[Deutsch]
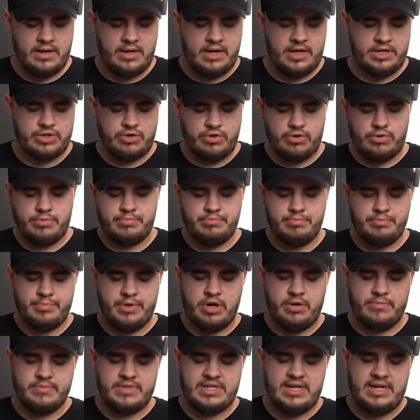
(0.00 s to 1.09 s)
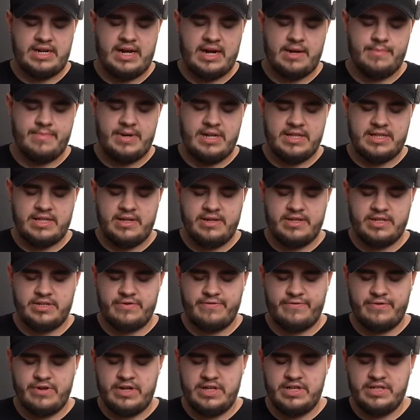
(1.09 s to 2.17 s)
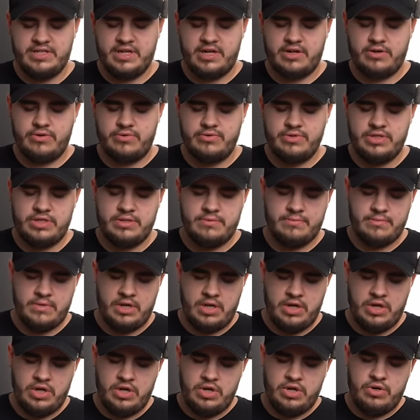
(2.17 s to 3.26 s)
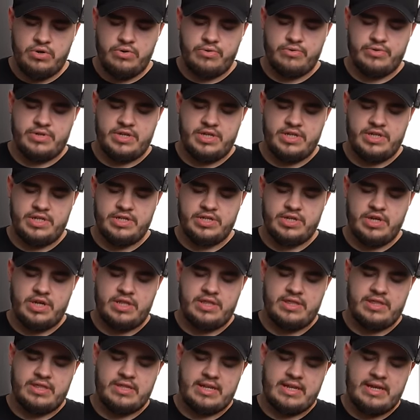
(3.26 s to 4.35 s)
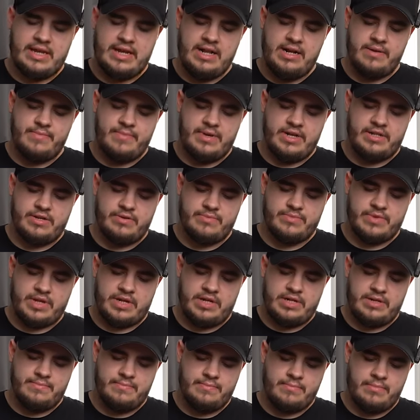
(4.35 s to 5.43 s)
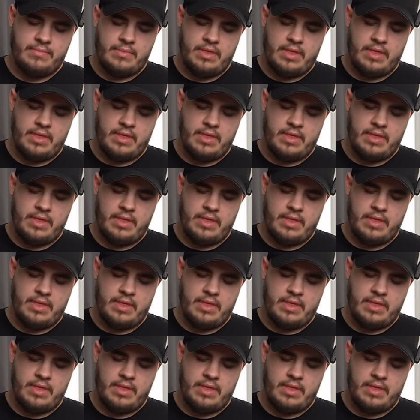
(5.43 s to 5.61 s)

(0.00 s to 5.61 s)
also bekommt sehr lange Blätter, ist also für den Hintergrund. Und die ist in so einem Gelmedium drinnen.